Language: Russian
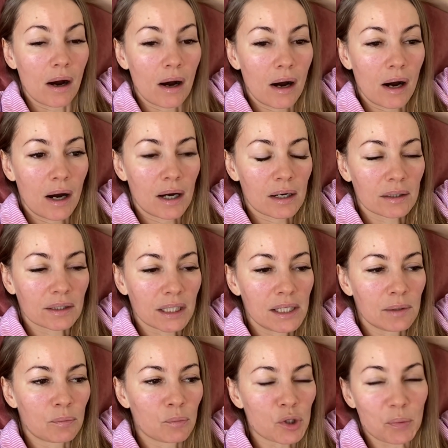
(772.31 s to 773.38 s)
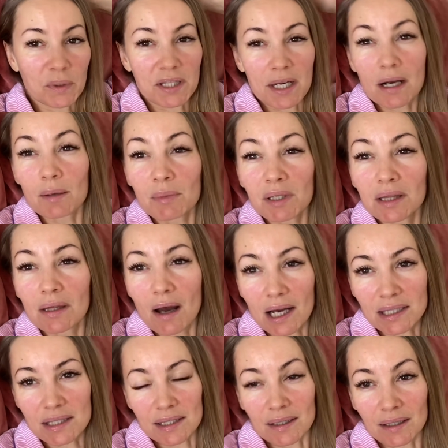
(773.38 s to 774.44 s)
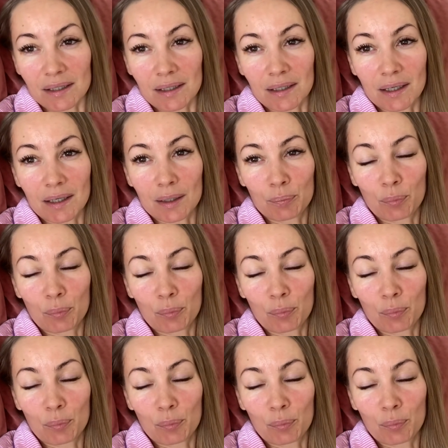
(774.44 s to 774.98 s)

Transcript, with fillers: а, такие, может быть, рекомендации